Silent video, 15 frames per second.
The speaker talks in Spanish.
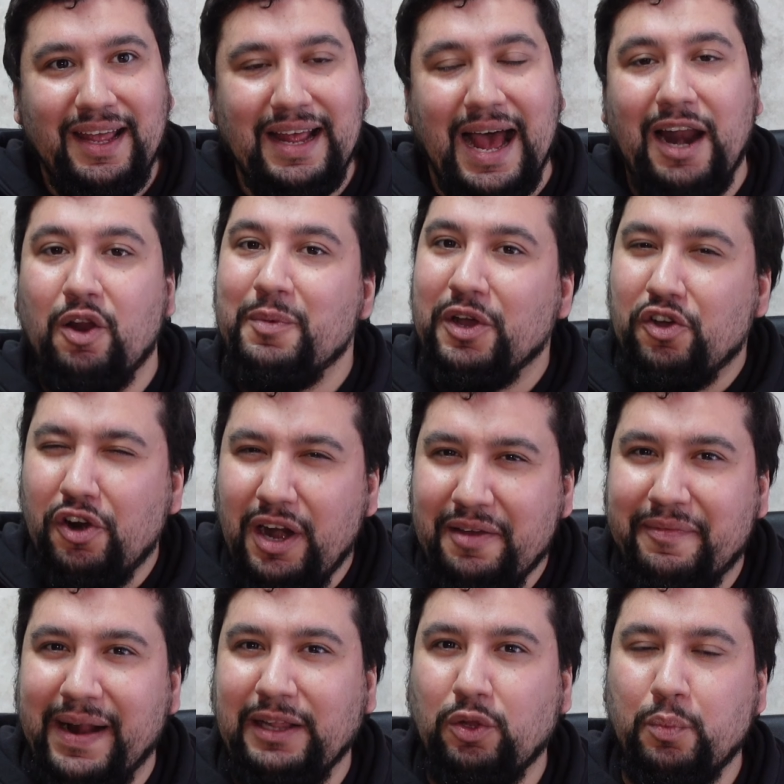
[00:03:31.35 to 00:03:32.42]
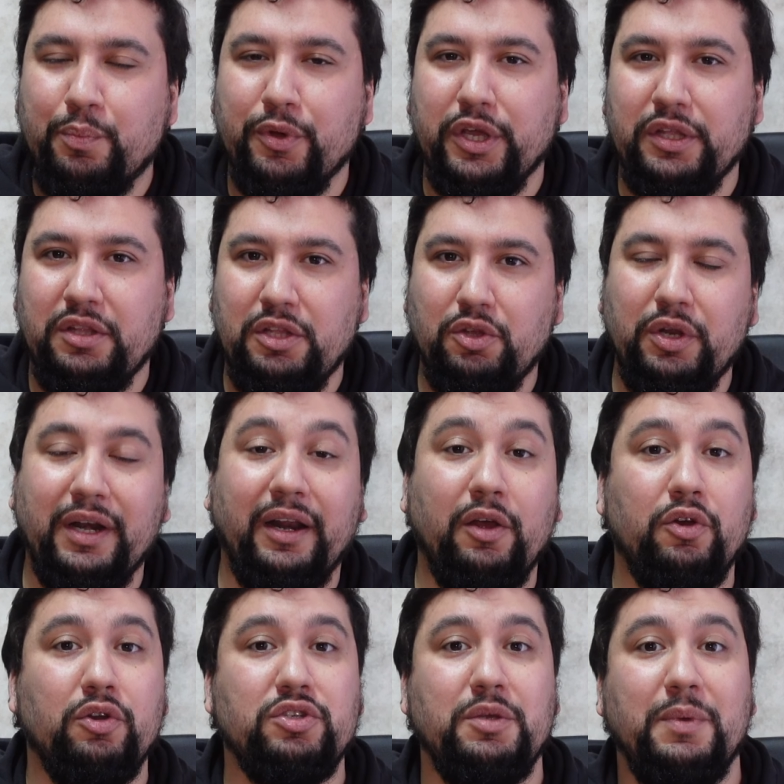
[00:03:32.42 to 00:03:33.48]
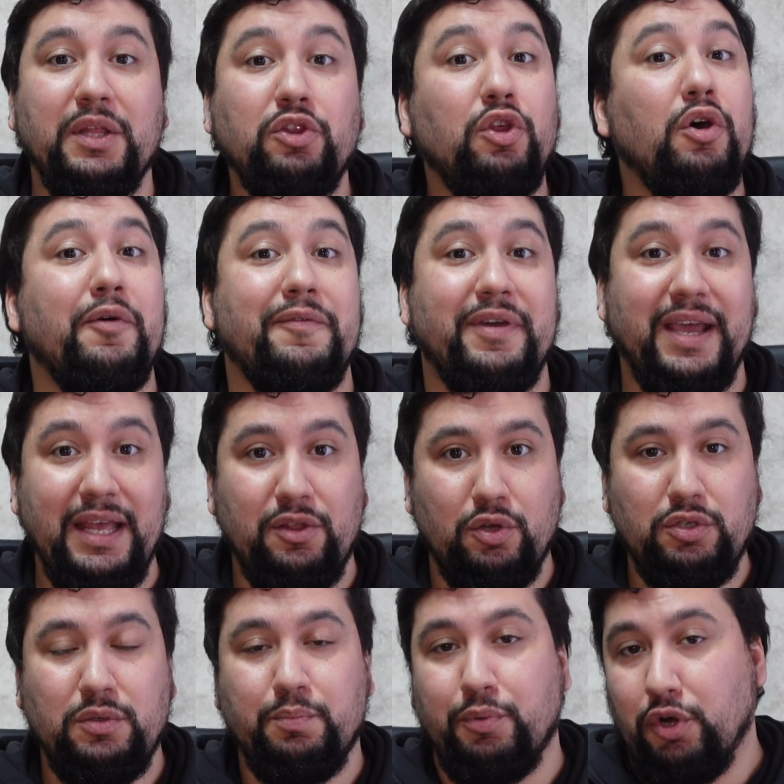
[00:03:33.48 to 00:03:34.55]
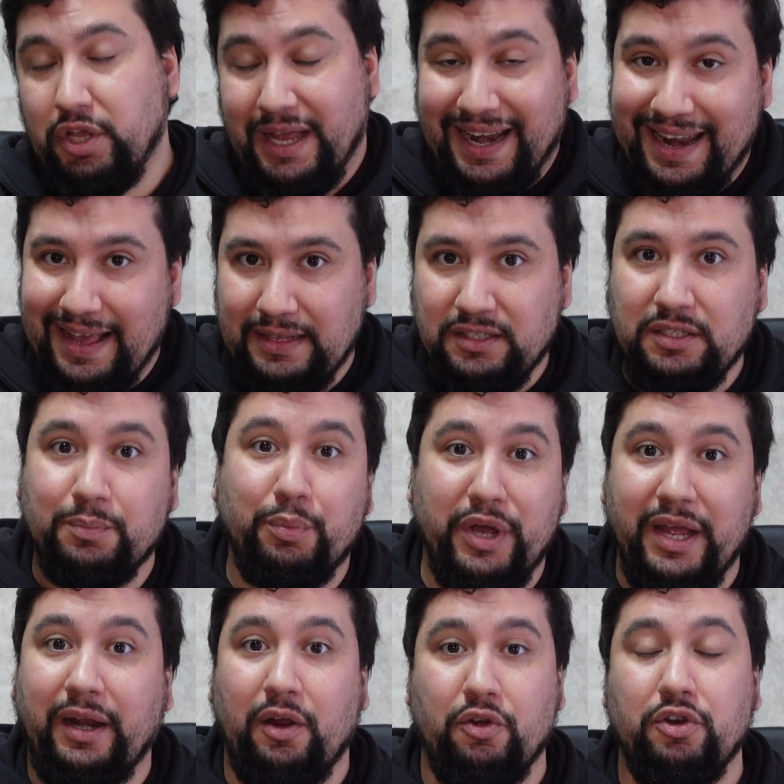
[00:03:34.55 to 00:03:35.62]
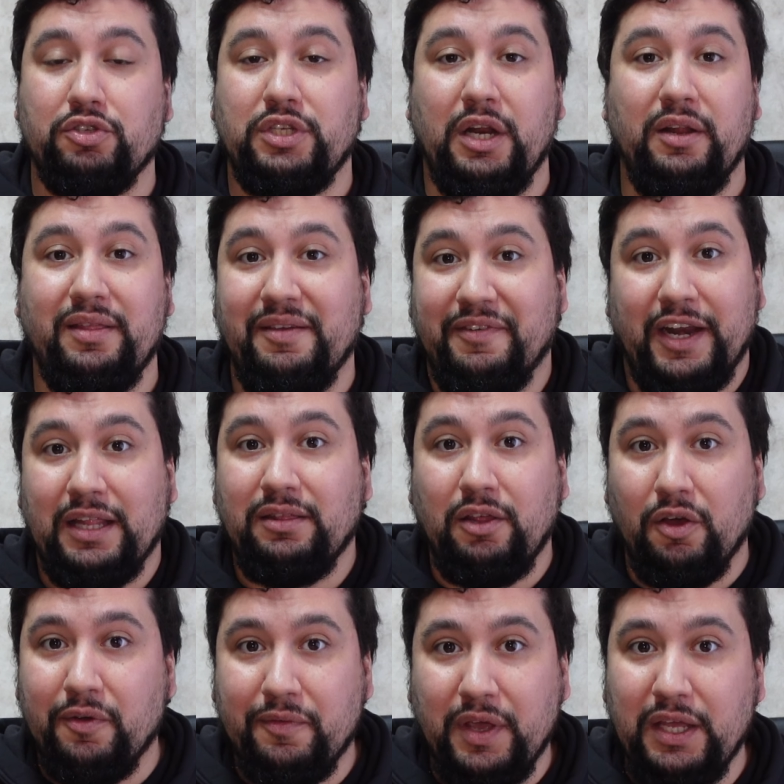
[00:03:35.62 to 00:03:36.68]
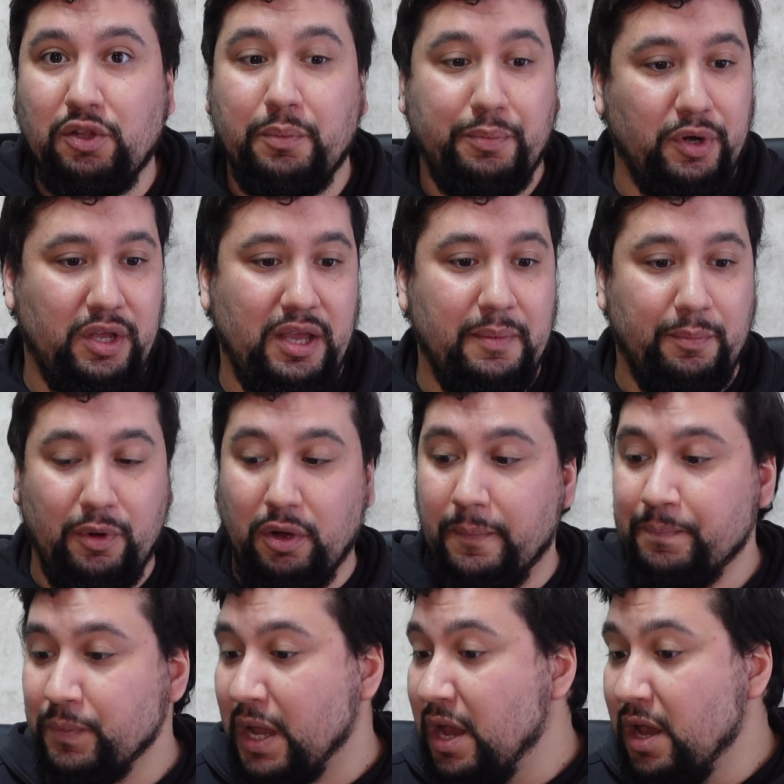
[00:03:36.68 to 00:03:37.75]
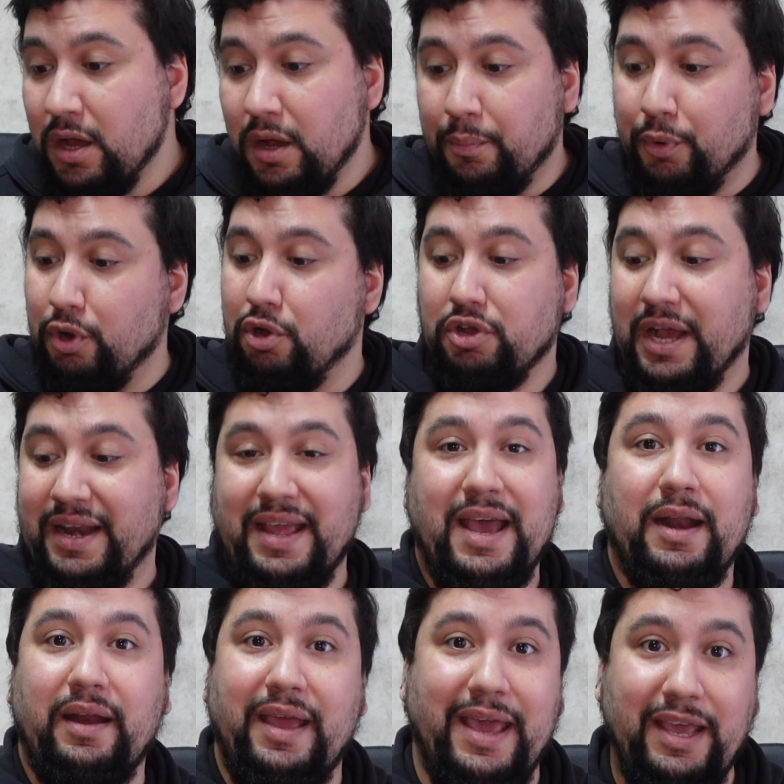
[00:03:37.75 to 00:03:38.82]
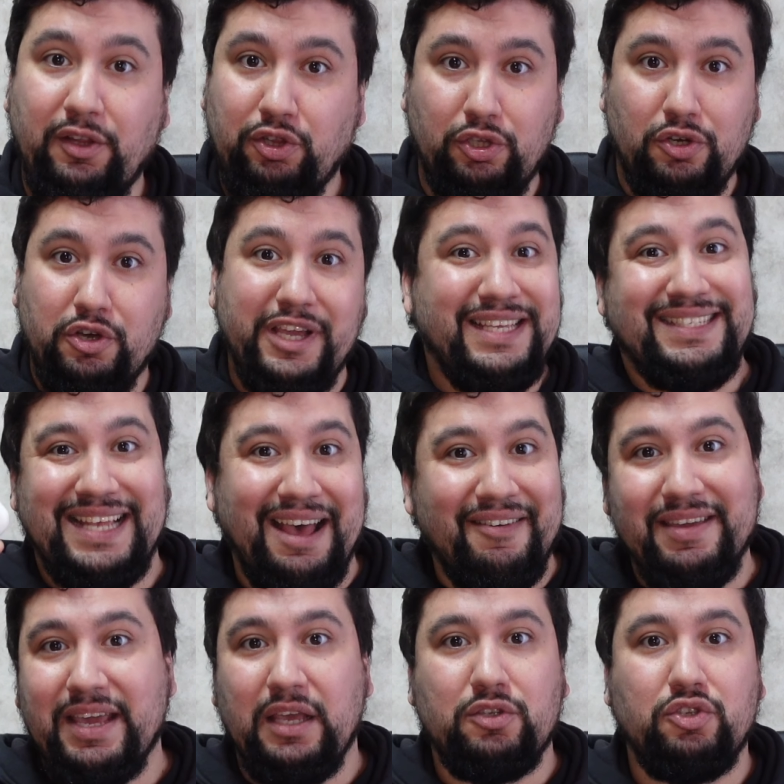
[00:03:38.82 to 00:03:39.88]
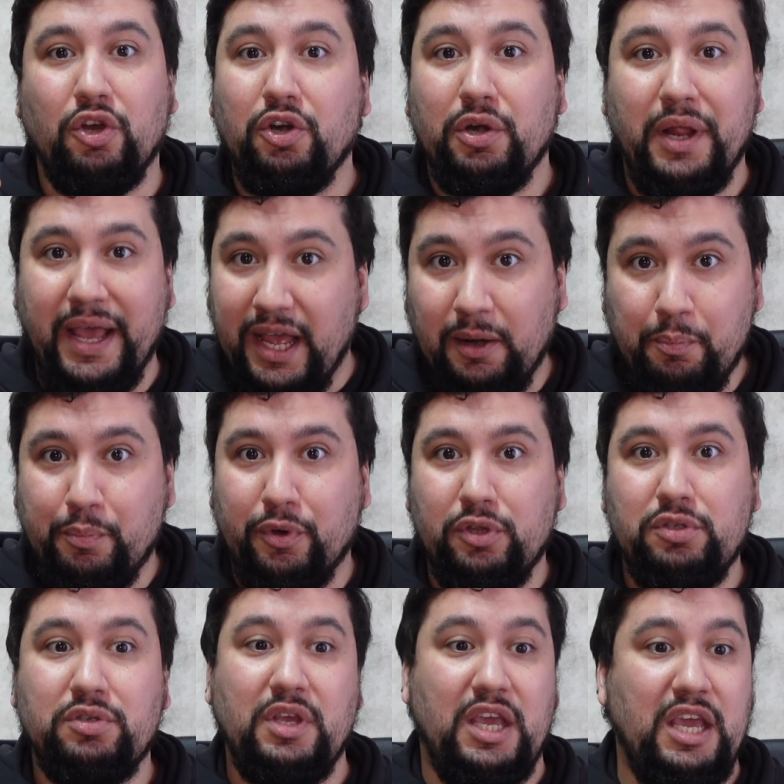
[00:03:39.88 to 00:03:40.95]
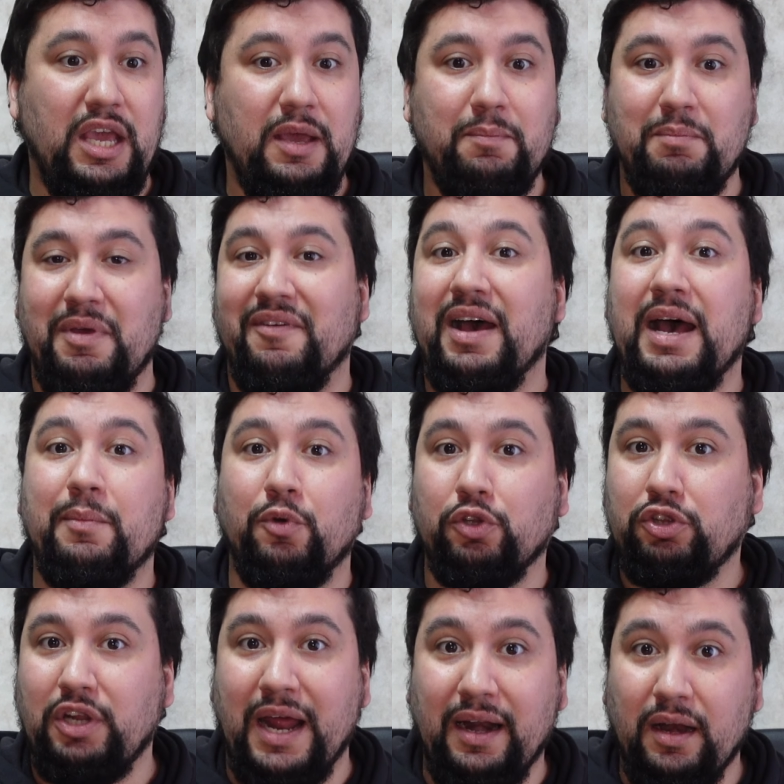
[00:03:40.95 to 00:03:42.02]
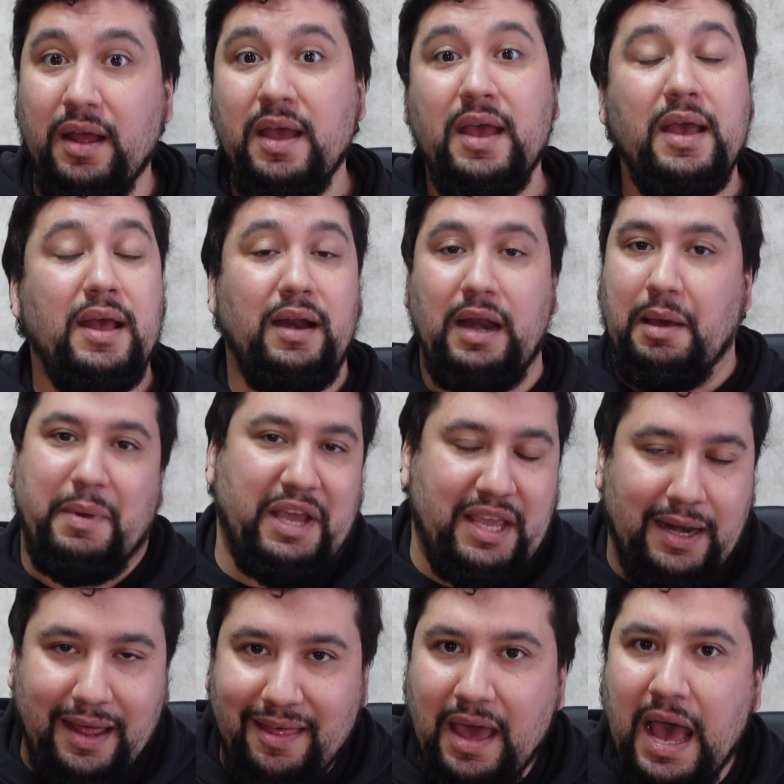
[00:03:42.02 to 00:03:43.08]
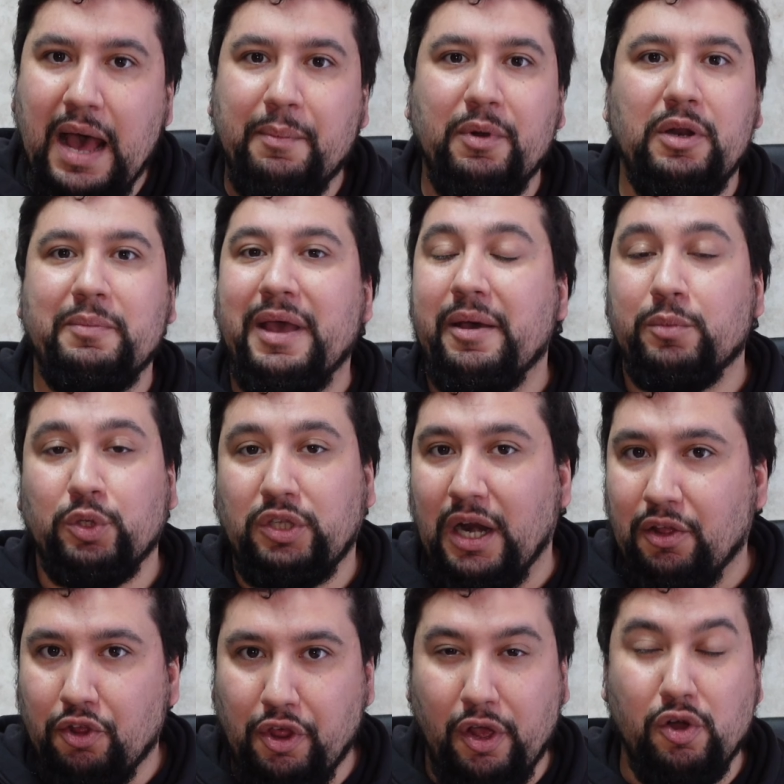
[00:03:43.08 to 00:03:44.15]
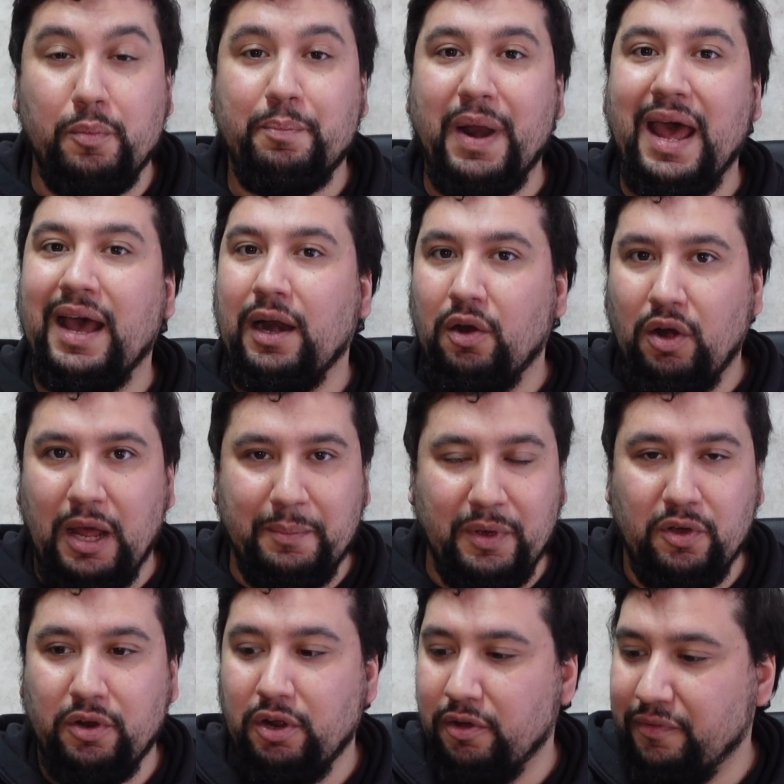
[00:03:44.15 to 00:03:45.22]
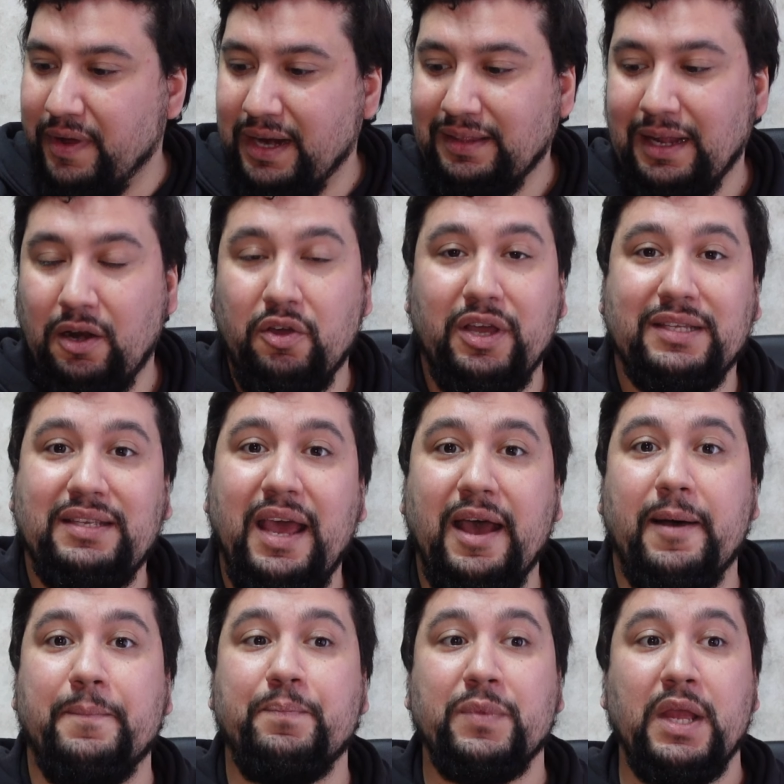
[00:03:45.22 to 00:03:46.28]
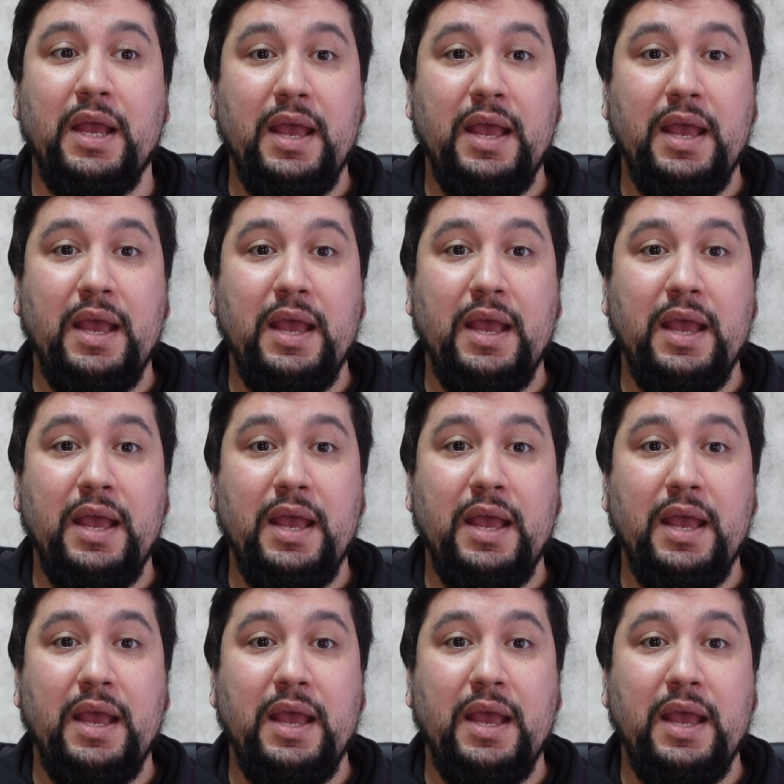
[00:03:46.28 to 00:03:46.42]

a lo mejor le falta un poquitito en reconocimiento de objetos, porque Lens puede reconocer diferentes objetos. Por ejemplo, puedo escanear esto y sabe que son AirPods y me va a mostrar la página de Apple, me va a mostrar dónde comprarlo, las mejores ofertas, lo que sea.